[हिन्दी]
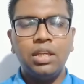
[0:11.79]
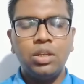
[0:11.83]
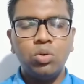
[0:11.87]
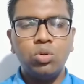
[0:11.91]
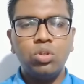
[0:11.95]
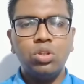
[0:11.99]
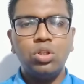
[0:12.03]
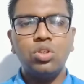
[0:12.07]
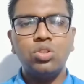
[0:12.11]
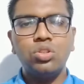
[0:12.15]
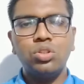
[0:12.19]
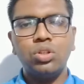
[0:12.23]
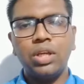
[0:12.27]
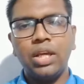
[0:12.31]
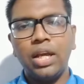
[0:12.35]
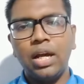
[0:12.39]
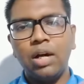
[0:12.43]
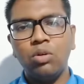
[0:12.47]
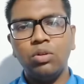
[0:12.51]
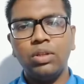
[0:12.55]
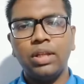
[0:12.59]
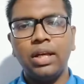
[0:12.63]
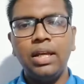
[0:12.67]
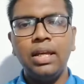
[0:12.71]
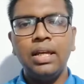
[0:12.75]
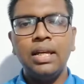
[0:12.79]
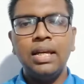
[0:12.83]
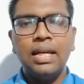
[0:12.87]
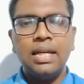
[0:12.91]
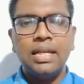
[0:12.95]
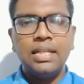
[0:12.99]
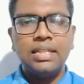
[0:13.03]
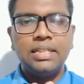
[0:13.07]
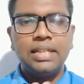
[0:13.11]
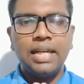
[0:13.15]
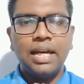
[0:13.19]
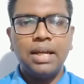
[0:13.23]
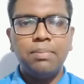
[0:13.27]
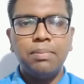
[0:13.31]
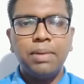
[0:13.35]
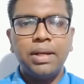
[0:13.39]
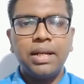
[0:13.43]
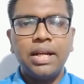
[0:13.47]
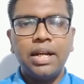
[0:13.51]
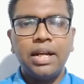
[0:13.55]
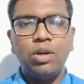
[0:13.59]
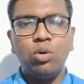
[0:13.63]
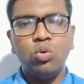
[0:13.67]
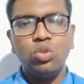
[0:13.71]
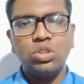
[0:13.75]
क्योंकि दोस्तों क्या होता है शेयर
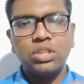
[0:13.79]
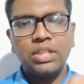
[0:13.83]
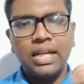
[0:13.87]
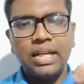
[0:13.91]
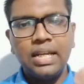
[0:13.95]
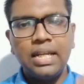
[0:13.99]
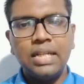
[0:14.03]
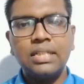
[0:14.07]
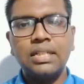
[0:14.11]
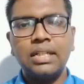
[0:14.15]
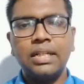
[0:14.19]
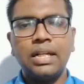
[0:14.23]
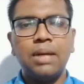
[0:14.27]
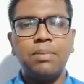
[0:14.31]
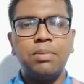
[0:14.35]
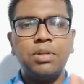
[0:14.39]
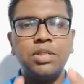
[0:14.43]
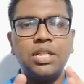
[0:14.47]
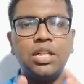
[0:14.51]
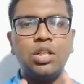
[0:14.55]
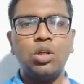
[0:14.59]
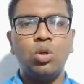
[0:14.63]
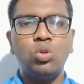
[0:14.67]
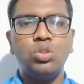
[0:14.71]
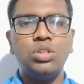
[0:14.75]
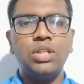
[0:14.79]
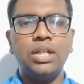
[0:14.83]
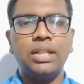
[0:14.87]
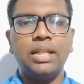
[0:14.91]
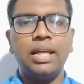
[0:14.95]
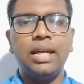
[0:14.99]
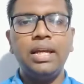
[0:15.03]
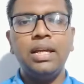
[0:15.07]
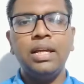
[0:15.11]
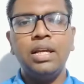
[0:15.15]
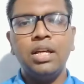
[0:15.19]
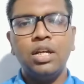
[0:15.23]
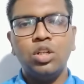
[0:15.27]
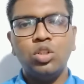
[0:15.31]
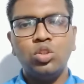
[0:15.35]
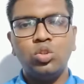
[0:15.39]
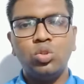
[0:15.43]
मार्केट उसके लिए सट्टा बाजार हो जाता है